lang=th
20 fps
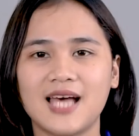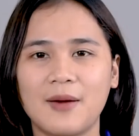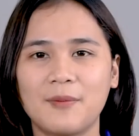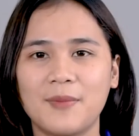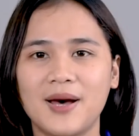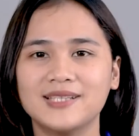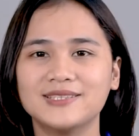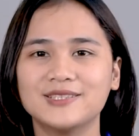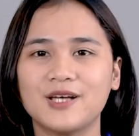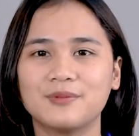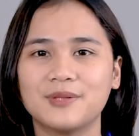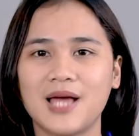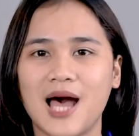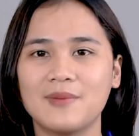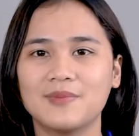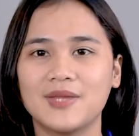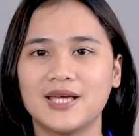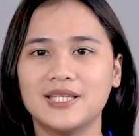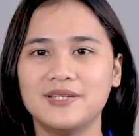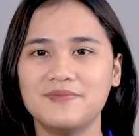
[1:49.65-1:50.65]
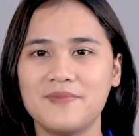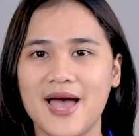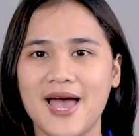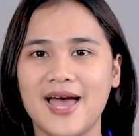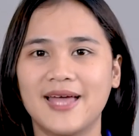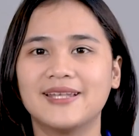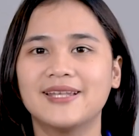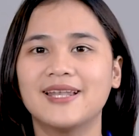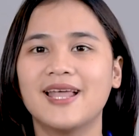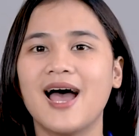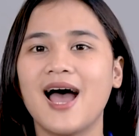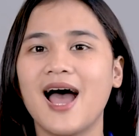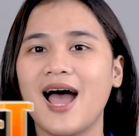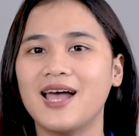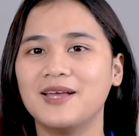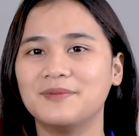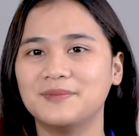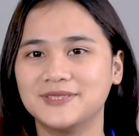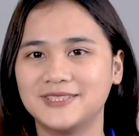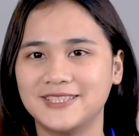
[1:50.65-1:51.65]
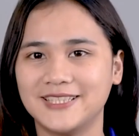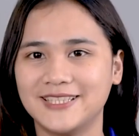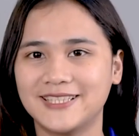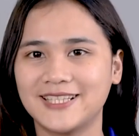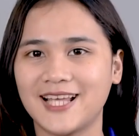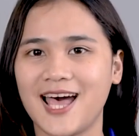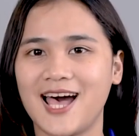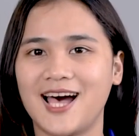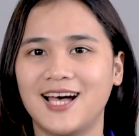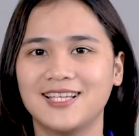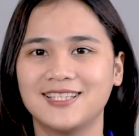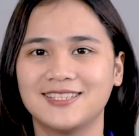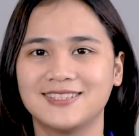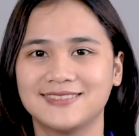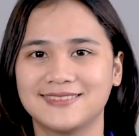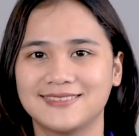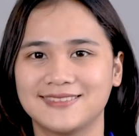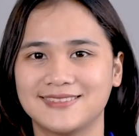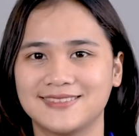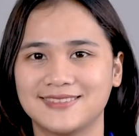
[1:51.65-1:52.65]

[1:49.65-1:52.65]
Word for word: สามารถสอบถามได้ที่แบรนด์ไฮเปอร์ชีทค่ะ